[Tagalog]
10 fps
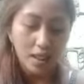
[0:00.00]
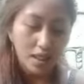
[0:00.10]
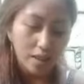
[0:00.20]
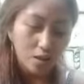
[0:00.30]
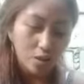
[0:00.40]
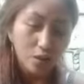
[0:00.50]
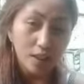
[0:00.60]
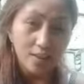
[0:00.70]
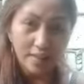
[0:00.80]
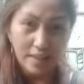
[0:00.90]
uh,
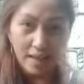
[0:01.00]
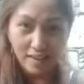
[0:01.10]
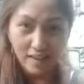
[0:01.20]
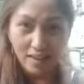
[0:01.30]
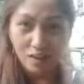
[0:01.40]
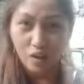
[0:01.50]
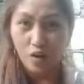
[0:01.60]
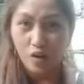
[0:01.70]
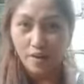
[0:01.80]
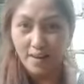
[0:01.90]
ugat sa dagat,
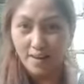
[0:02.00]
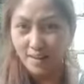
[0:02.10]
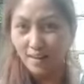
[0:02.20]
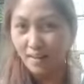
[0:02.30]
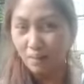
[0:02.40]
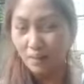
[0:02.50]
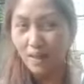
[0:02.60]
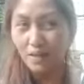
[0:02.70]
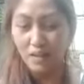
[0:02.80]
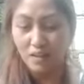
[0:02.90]
coral,
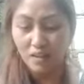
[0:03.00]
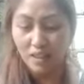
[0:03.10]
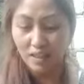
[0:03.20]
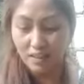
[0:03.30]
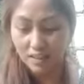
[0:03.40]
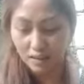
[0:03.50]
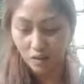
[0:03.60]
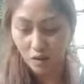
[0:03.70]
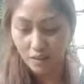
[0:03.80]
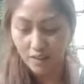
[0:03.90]
black coral, red
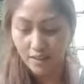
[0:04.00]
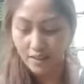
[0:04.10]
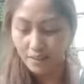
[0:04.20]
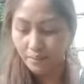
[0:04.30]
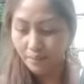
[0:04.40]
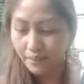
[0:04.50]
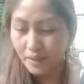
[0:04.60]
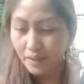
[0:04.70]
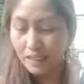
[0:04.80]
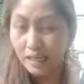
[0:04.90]
coral,
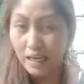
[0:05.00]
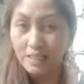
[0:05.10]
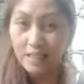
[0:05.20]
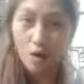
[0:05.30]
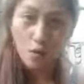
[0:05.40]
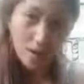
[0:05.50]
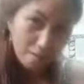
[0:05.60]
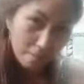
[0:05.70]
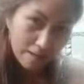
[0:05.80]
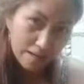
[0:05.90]
uh, sa
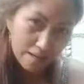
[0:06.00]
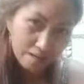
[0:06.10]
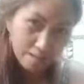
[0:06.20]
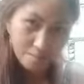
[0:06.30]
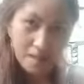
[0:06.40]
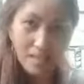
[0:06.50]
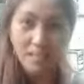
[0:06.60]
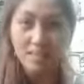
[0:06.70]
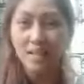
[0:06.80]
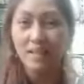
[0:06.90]
kuweba.
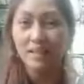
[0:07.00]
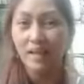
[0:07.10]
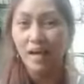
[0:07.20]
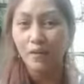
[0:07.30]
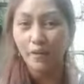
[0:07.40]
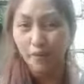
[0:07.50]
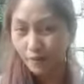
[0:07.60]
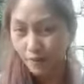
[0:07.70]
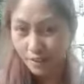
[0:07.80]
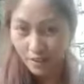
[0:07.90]
Balance talaga ako.
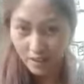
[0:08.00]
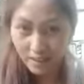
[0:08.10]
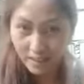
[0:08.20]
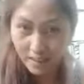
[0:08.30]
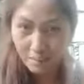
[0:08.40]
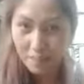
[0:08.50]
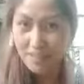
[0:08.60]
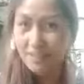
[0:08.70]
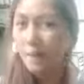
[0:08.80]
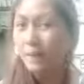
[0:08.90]
Hindi lang
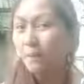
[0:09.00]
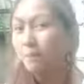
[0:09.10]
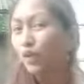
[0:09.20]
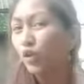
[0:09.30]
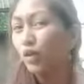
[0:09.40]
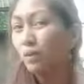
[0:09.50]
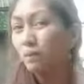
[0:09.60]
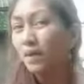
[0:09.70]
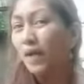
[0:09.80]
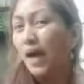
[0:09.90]
pag sinabing bato,
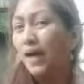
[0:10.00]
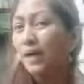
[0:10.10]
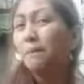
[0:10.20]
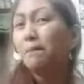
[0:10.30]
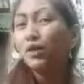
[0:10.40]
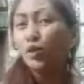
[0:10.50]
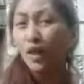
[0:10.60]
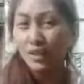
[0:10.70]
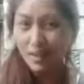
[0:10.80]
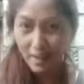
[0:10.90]
hanggang bato
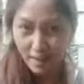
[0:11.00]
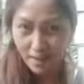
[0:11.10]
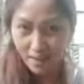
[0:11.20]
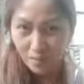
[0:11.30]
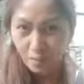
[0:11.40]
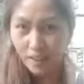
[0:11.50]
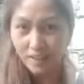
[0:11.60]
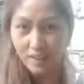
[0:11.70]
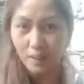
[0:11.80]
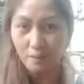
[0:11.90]
ka na lang.
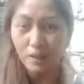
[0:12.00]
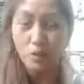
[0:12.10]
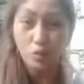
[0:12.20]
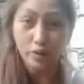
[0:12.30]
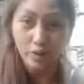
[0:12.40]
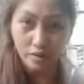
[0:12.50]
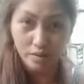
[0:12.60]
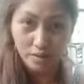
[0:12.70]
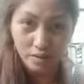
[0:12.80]
Pwede ka mag-wood.